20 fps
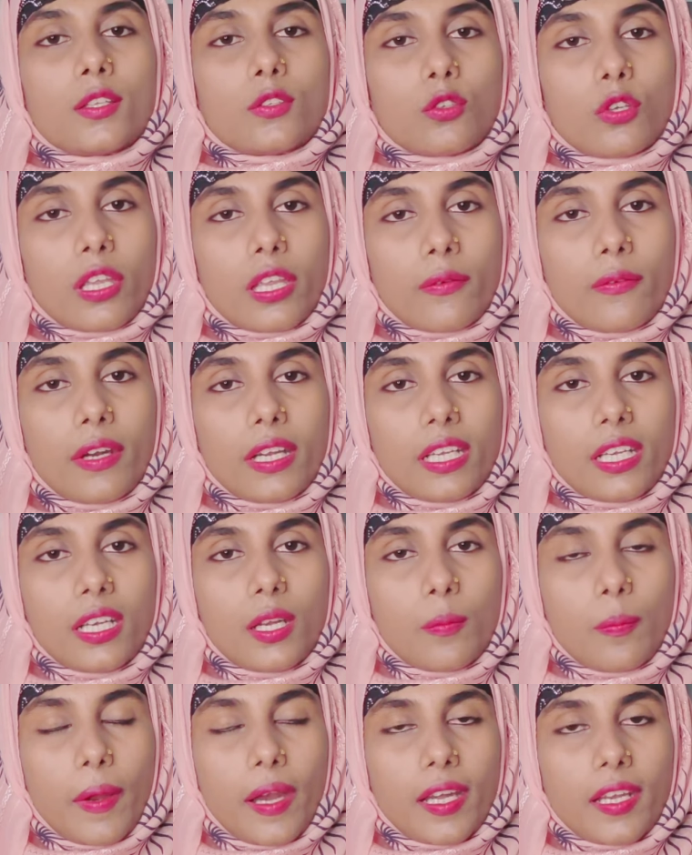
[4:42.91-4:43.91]
তো
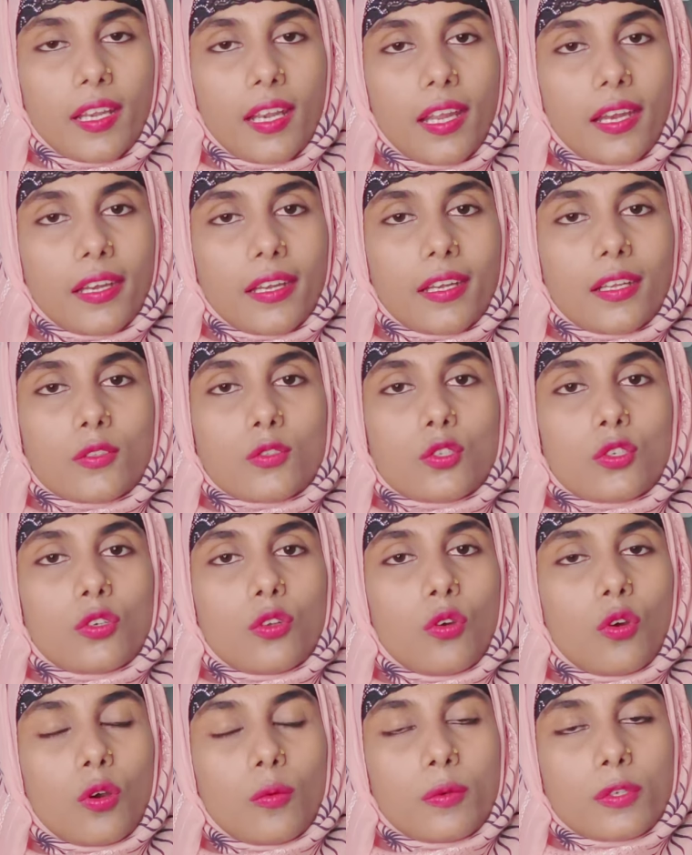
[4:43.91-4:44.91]
এভারটিনের প্যান্টি লাইনারের
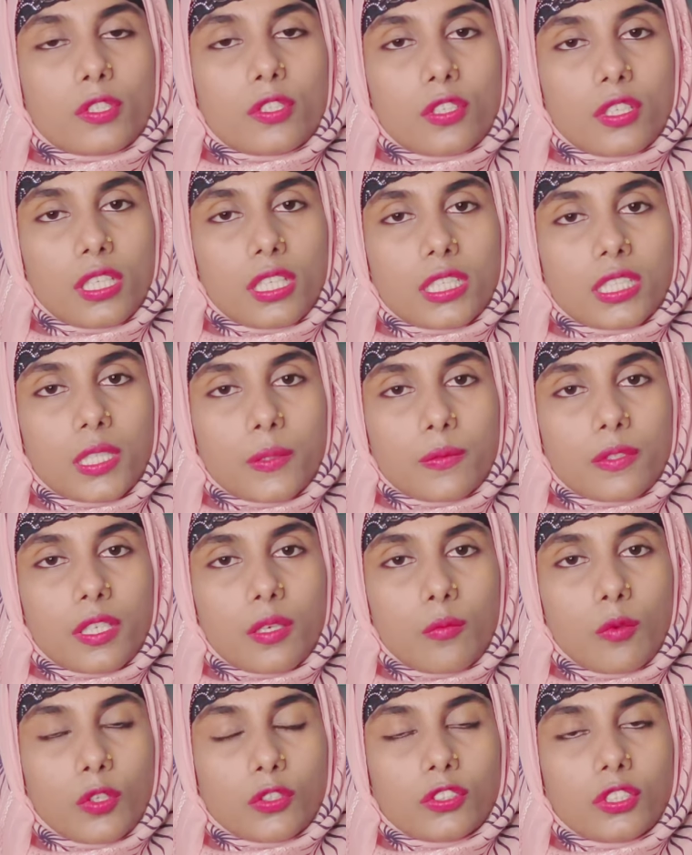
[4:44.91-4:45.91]
জন্য অবশ্যই
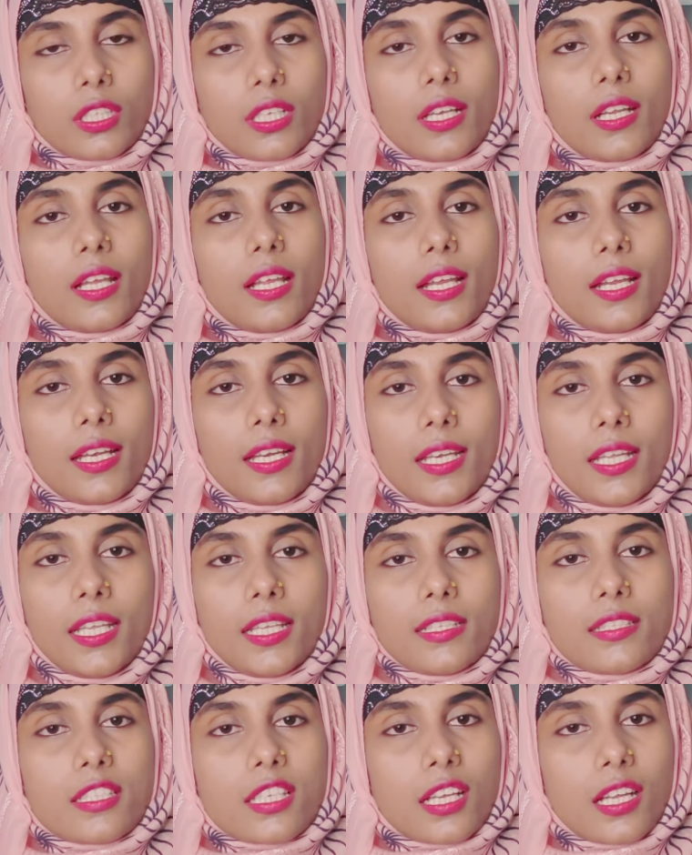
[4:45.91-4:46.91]
ডিসক্রিপশন বক্সের
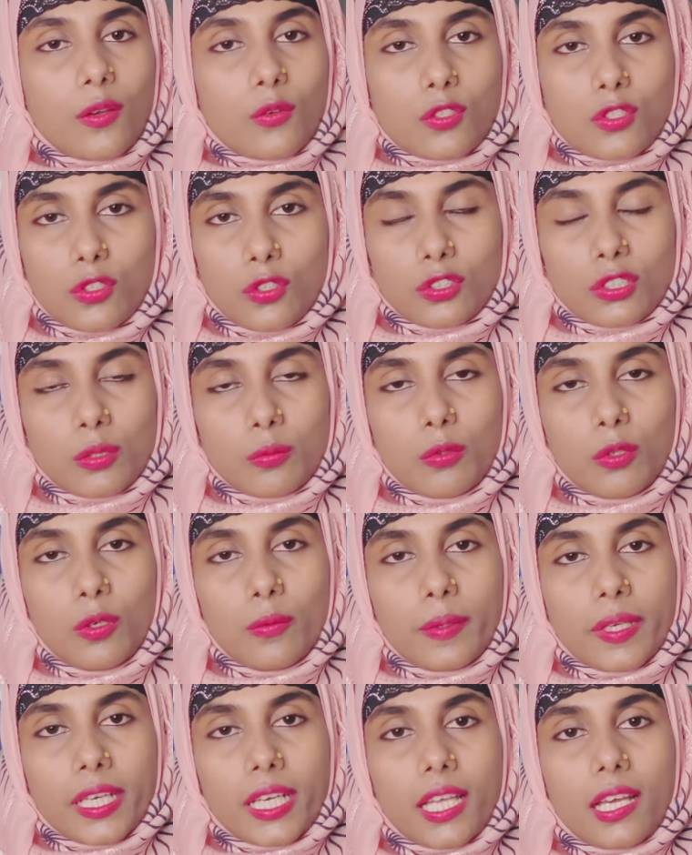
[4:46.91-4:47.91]
লিঙ্ক চেক আউট করতে
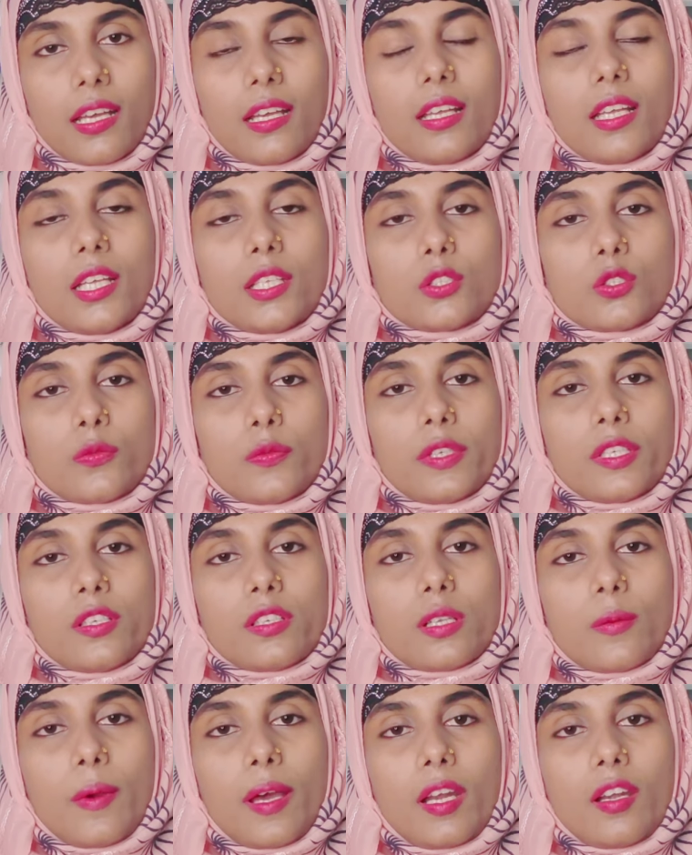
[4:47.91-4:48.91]
ভুলবেন না তো
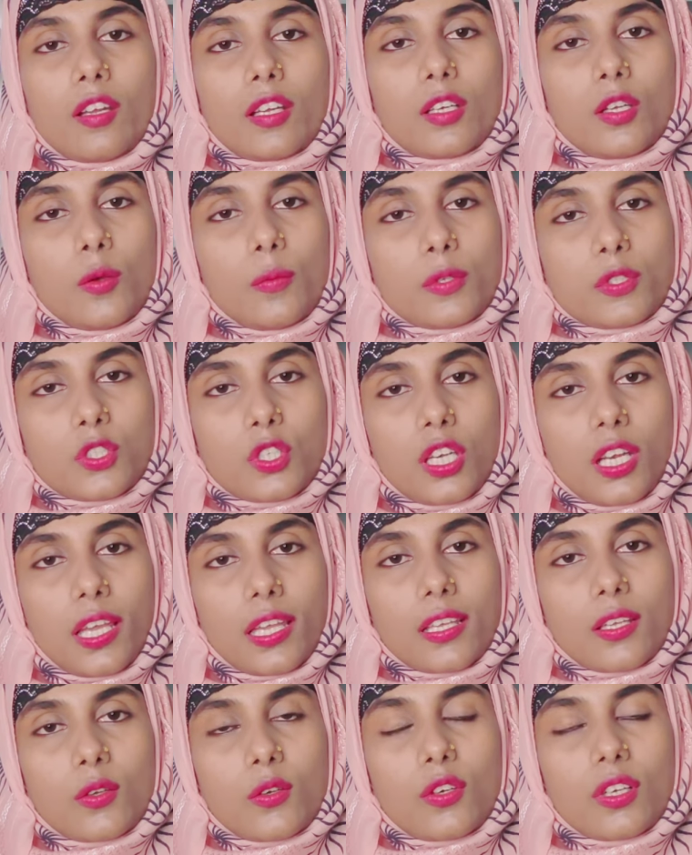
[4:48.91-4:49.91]
ভিডিওটা ভালো লাগলে অবশ্যই
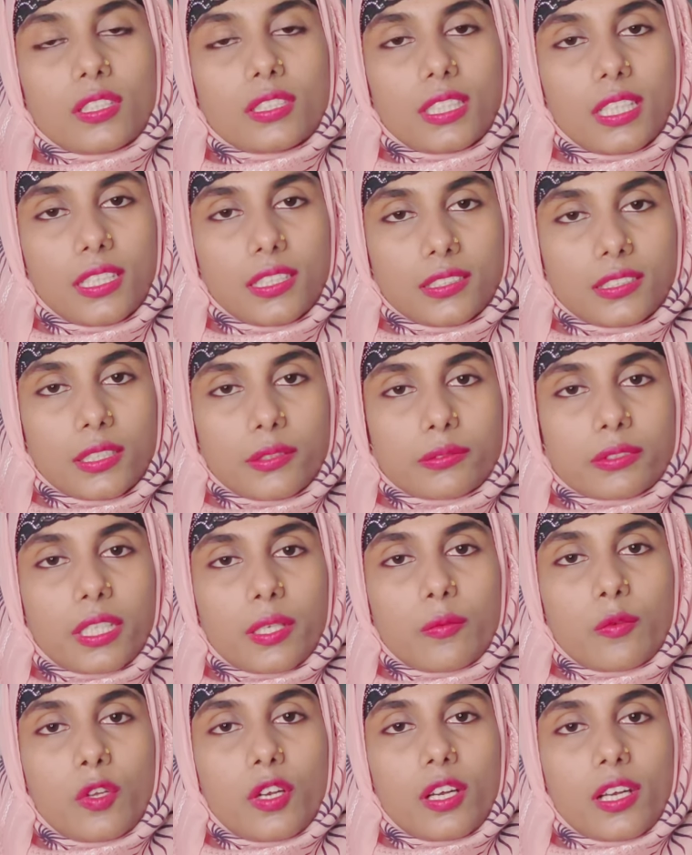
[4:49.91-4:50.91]
লাইক করুন আর চ্যানেলটি
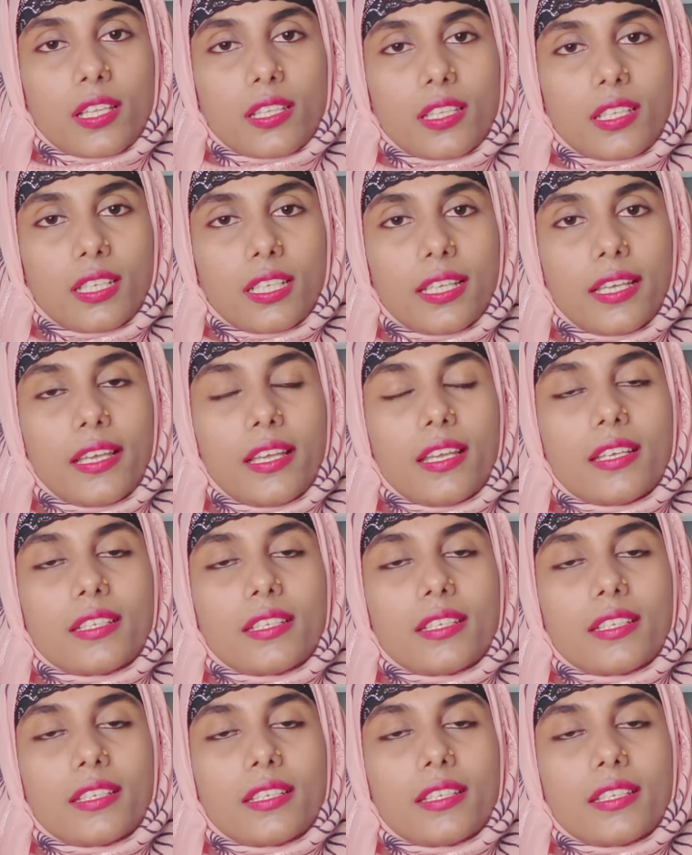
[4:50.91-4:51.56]
সাবস্ক্রাইব করা না থাকলে